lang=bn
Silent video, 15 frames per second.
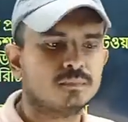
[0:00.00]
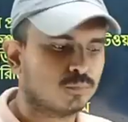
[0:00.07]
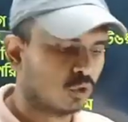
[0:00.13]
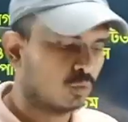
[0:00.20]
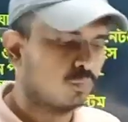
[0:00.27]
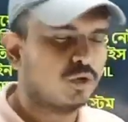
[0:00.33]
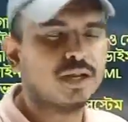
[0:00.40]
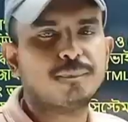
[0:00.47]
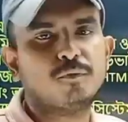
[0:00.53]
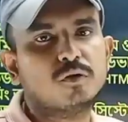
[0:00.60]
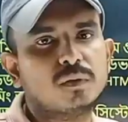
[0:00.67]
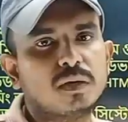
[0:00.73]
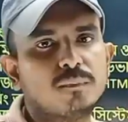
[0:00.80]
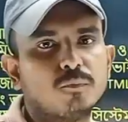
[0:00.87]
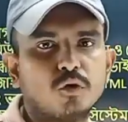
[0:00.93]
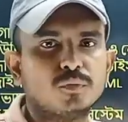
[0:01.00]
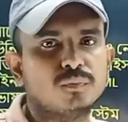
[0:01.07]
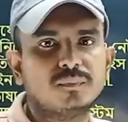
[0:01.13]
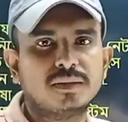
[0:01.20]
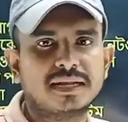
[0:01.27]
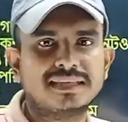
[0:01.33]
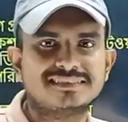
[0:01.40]
বোর্ড বইটা পড়বা বই
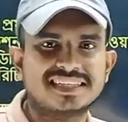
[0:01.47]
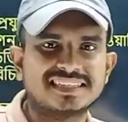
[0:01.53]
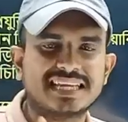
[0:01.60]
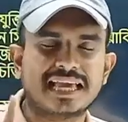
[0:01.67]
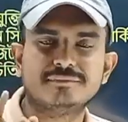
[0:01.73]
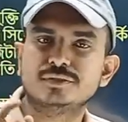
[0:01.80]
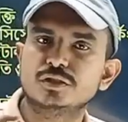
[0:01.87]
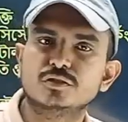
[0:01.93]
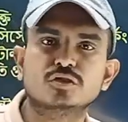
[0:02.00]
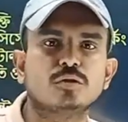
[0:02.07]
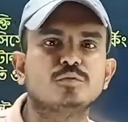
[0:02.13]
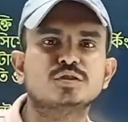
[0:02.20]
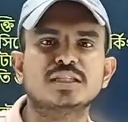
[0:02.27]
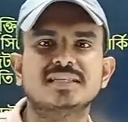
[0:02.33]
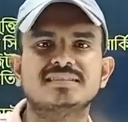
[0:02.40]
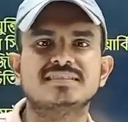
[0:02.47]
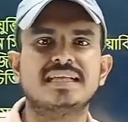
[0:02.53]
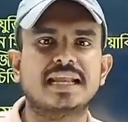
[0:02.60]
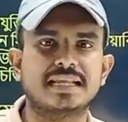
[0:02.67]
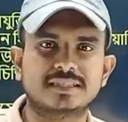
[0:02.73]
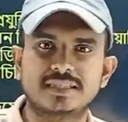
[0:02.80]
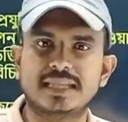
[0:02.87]
মানে যাদের এমসিকিউ সমস্যা আছে
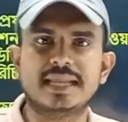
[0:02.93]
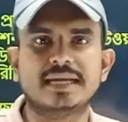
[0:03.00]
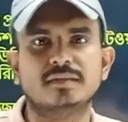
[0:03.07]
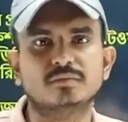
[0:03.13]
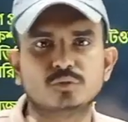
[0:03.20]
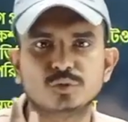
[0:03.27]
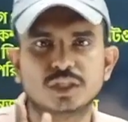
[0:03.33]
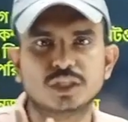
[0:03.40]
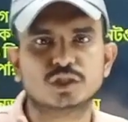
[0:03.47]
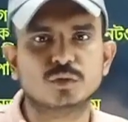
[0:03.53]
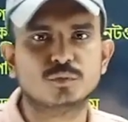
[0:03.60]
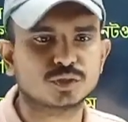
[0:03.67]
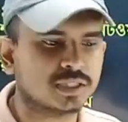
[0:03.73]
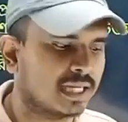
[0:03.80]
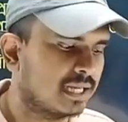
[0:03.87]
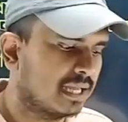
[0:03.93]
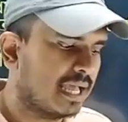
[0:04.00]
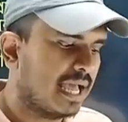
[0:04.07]
তারা তারা দুইটা সমস্যা